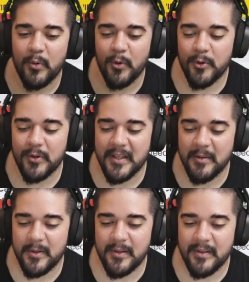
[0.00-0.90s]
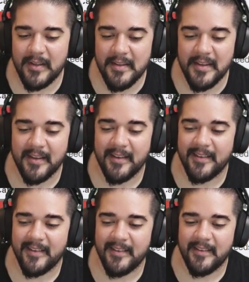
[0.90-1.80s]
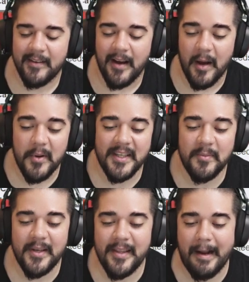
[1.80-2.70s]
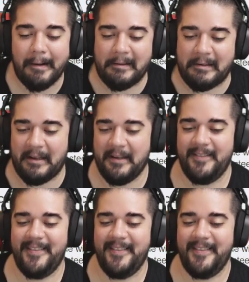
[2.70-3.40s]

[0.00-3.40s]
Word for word: Bu oyun 2007. Ama 2007 Aralık.